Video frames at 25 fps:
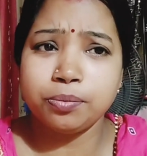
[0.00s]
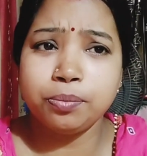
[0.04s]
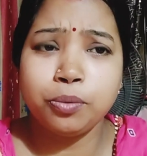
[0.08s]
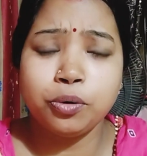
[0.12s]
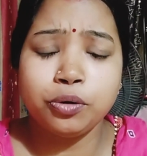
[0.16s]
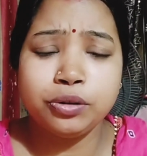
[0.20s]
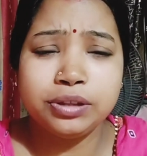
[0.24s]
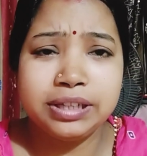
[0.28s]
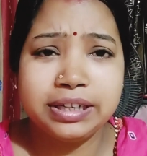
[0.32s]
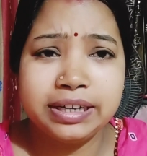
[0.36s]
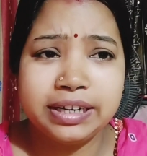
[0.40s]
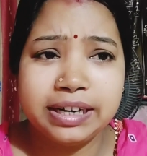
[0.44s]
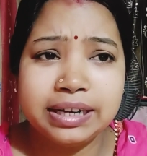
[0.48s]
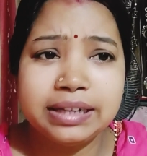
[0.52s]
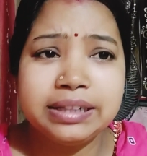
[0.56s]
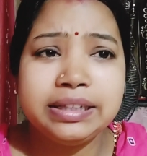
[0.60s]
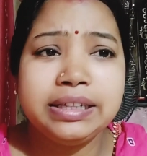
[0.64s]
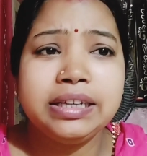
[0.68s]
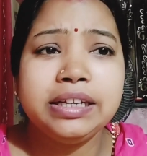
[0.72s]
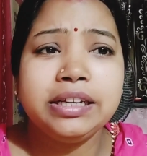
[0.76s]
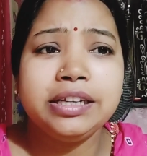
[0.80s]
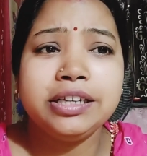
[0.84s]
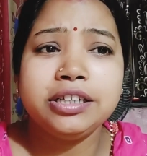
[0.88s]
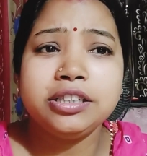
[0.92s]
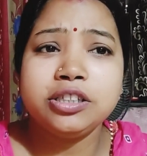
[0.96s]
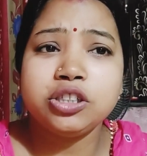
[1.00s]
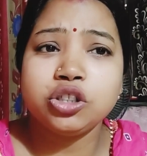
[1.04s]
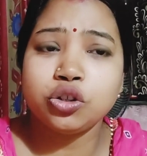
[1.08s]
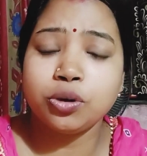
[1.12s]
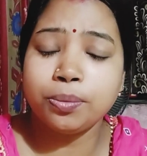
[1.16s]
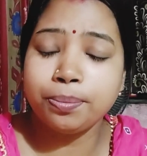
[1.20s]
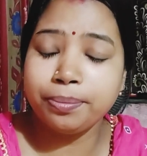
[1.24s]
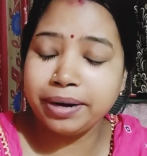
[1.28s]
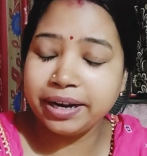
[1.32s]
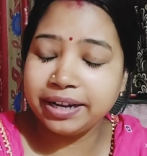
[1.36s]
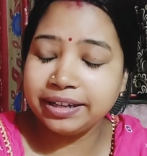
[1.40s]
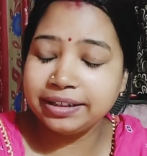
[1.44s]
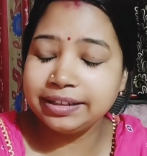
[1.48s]
মন্দিরা দি
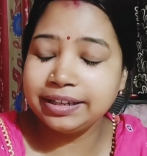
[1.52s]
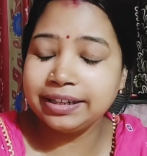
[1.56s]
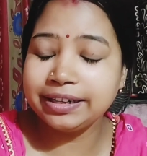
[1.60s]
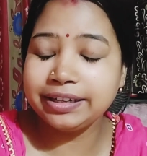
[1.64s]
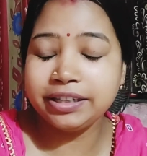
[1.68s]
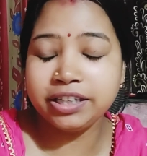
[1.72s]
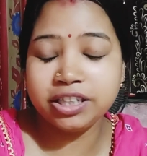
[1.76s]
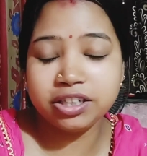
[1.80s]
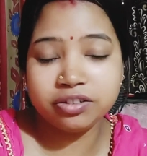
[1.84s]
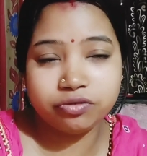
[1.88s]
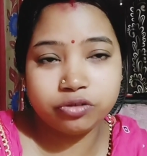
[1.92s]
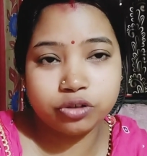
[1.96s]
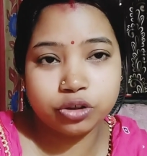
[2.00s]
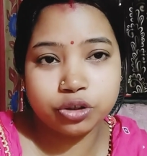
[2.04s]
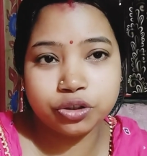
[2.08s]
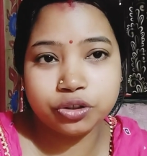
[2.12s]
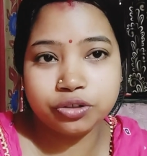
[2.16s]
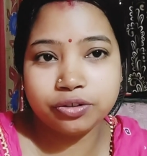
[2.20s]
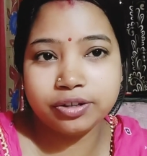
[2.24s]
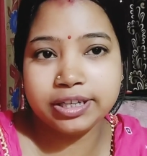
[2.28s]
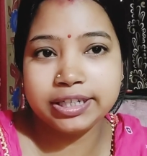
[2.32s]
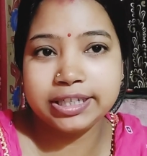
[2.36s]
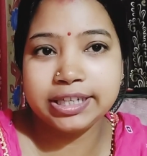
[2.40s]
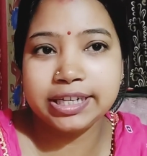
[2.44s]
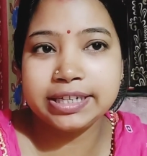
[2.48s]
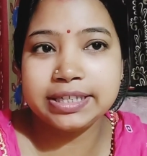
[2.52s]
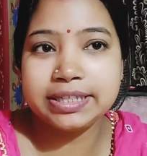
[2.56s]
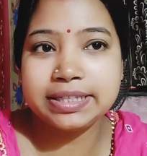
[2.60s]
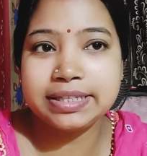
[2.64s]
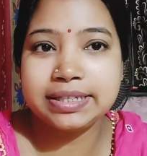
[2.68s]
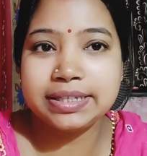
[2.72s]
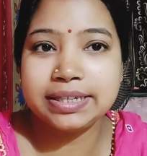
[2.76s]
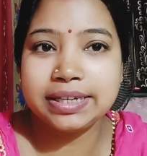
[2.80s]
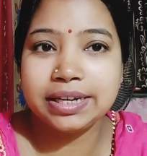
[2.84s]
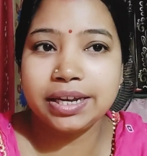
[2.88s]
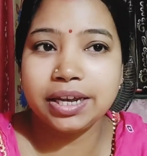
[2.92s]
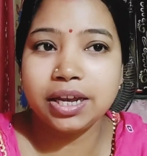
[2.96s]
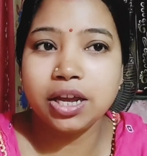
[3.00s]
সোমনাথদার ডিভোর্স হয়ে
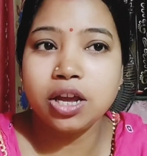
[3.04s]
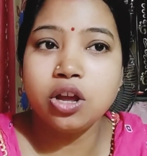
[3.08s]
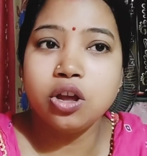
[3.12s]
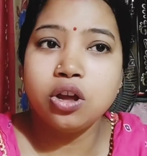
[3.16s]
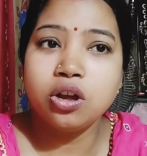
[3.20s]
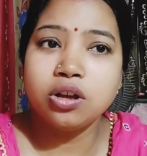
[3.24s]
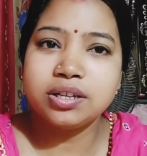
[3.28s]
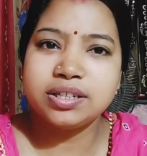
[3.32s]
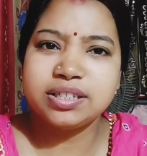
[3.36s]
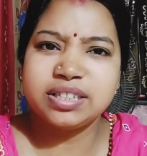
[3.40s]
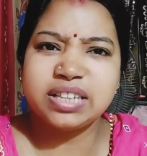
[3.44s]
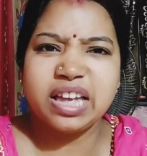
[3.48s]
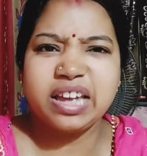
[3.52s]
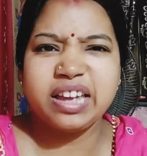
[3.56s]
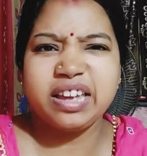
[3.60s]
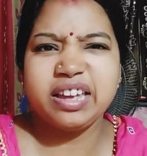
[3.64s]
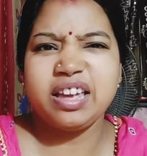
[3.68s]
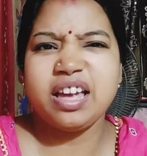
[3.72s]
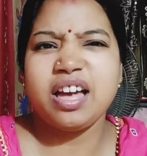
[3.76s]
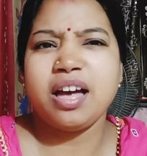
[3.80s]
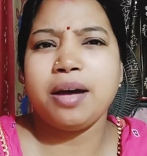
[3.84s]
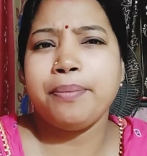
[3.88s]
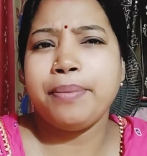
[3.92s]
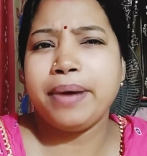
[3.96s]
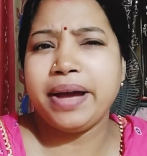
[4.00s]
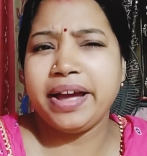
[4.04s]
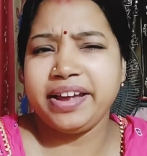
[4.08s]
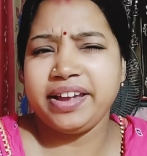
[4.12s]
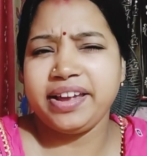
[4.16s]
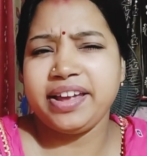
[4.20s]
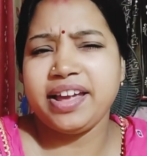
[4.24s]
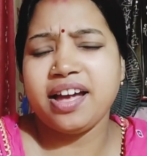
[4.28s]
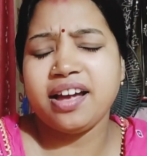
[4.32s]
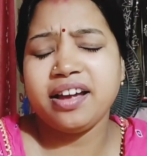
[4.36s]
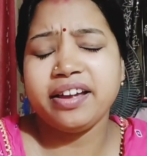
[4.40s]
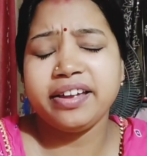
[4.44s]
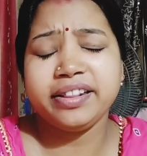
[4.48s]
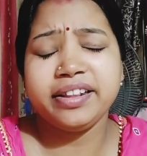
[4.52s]
যাচ্ছে সাইয়া
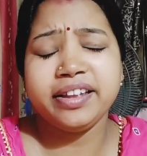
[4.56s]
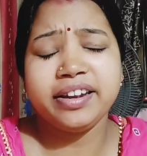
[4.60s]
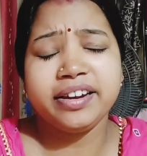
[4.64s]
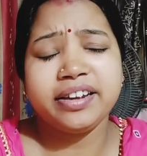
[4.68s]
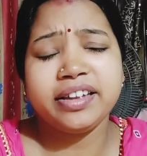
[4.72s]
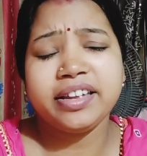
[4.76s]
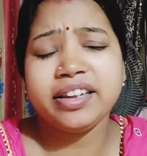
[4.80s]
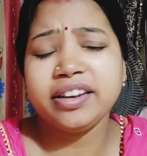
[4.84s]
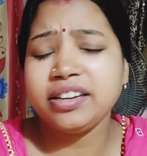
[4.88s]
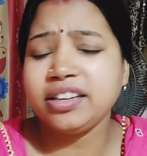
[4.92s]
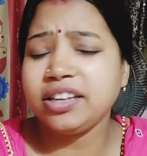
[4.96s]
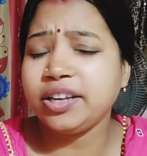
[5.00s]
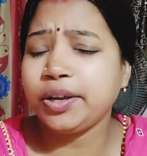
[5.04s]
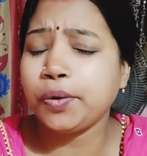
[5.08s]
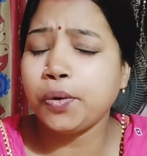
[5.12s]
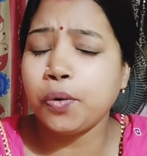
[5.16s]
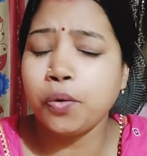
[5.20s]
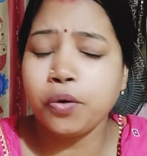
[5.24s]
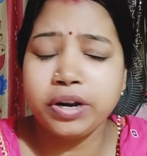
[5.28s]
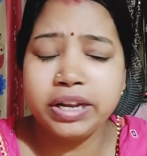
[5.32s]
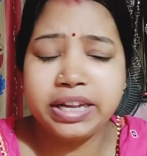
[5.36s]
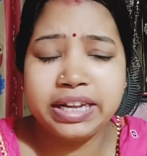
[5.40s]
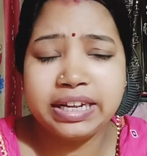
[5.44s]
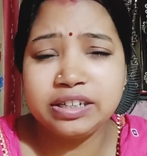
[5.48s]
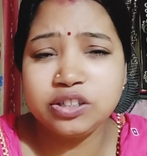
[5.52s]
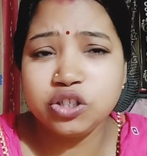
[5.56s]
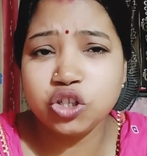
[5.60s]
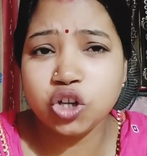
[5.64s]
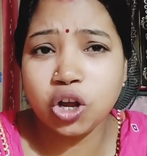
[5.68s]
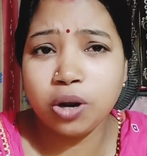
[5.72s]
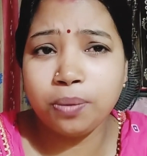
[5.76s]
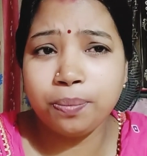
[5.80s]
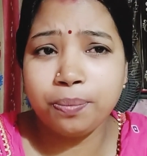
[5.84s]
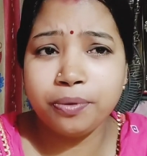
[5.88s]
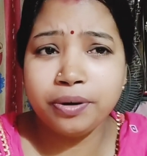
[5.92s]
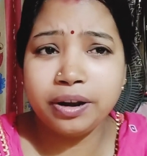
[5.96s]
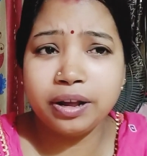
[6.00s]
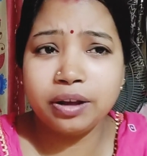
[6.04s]
ভাইয়া এদেরকে নিয়ে অনেক
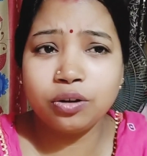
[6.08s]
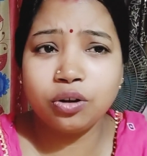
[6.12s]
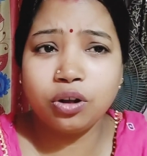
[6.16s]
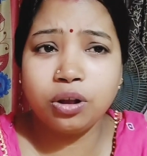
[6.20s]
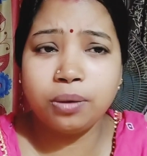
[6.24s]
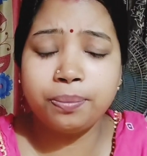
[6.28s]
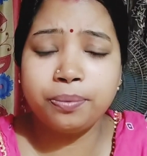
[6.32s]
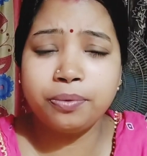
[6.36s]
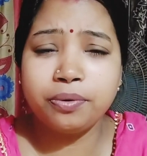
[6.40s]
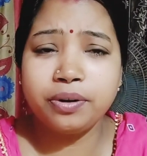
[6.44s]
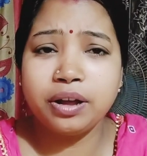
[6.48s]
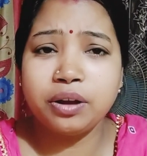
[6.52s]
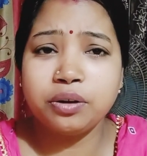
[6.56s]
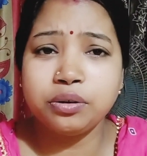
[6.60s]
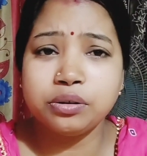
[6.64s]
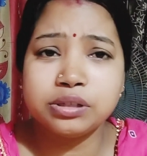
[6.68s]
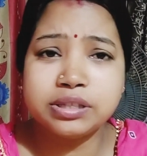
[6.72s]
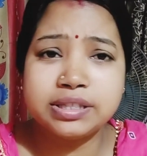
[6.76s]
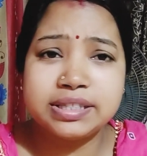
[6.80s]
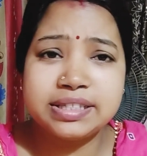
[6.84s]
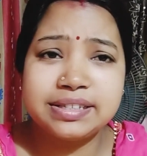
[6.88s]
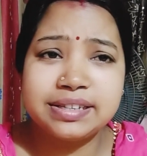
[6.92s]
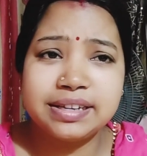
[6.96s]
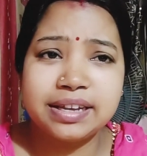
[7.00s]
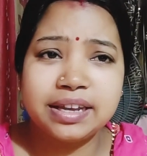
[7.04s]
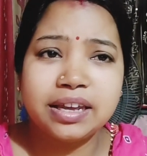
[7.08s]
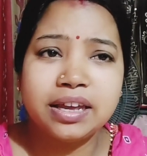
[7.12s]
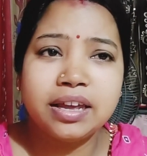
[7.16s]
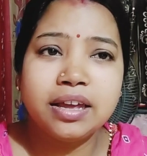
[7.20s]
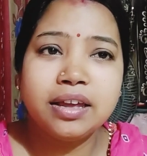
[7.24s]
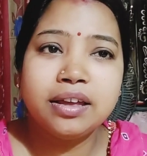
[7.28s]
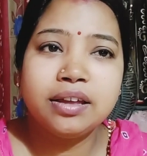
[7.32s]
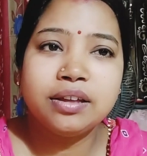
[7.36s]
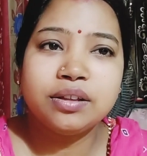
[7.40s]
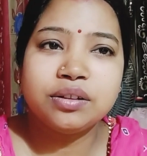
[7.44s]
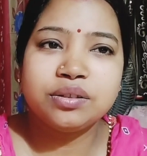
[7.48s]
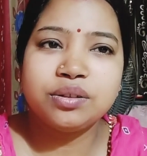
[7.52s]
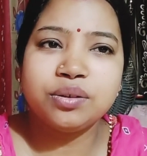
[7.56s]
জল্পনা কল্পনা হচ্ছে
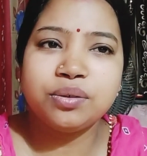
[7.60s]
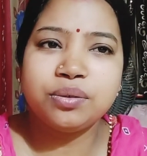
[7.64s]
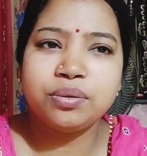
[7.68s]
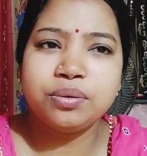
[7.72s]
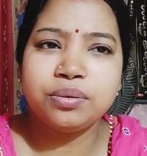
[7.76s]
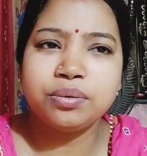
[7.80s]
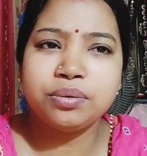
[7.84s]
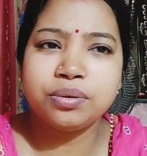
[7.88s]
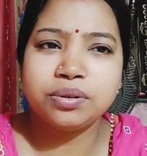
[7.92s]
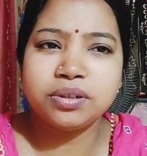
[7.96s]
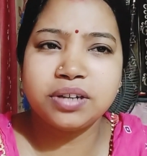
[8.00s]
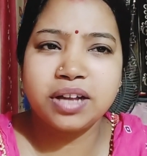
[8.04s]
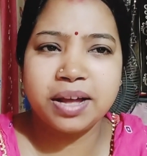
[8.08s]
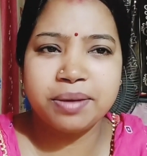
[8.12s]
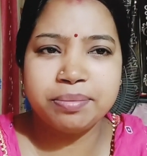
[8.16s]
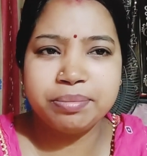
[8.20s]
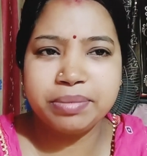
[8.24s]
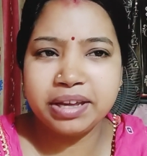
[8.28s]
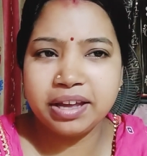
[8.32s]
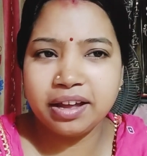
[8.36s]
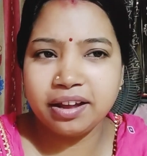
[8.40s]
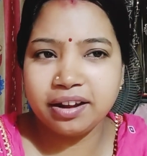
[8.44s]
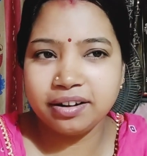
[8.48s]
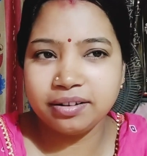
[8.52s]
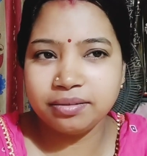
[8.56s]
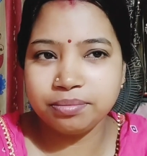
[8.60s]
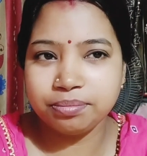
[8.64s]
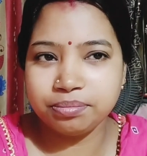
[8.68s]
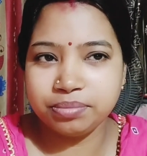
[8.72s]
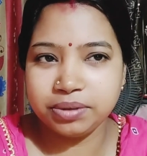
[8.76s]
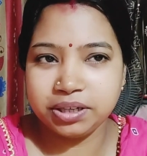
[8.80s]
তো আমি আর